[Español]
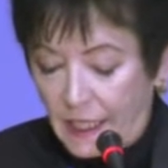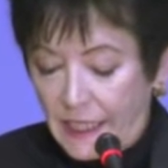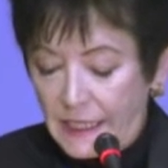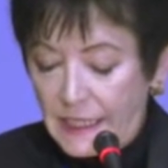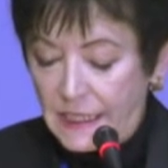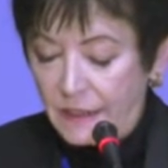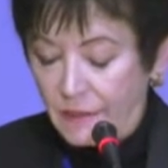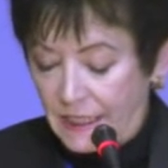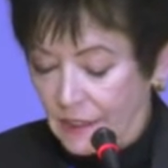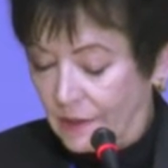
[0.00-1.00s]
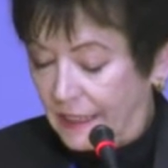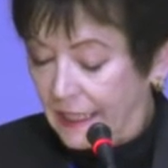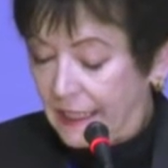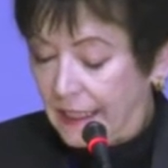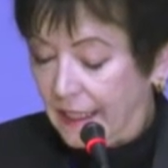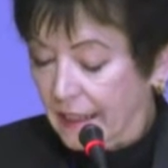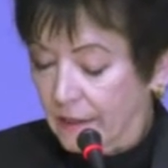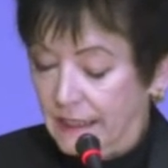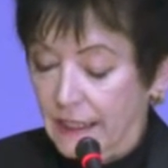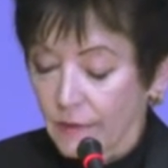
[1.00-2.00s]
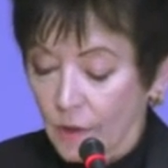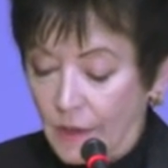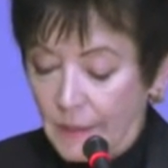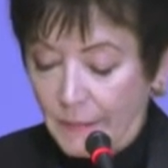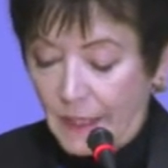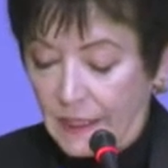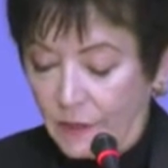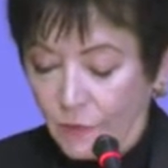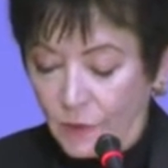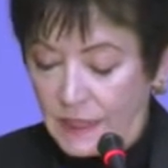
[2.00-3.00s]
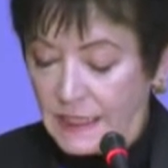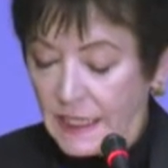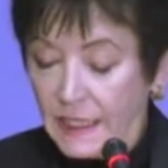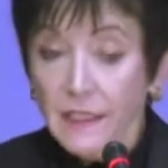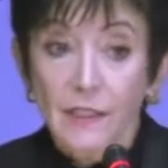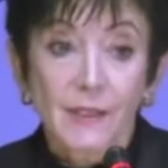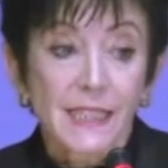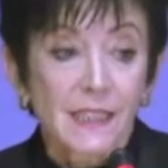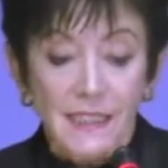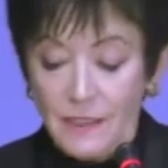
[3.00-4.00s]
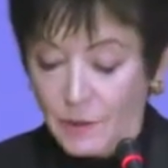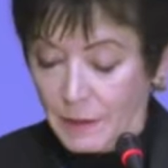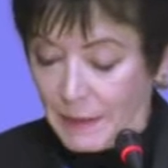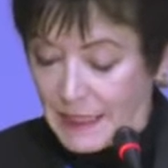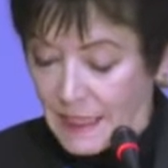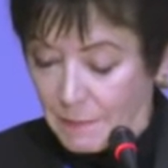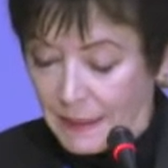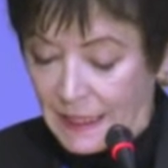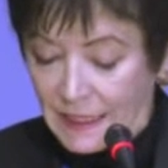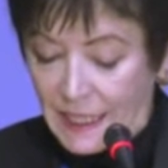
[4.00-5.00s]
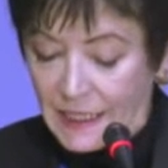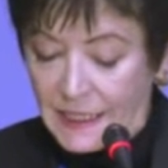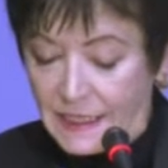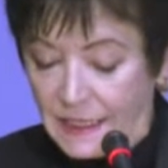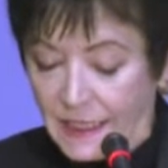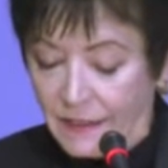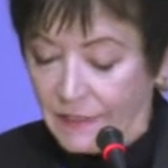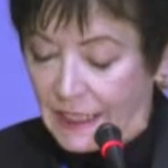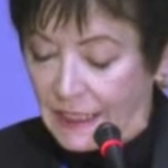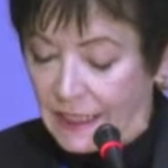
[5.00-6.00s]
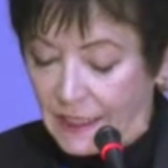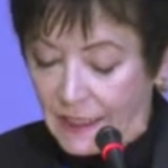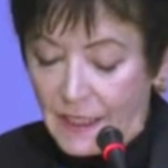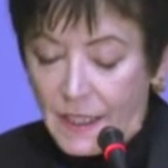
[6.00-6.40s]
Esta situación crítica nos llevó a reforzar nuestras normas ambientales e invertir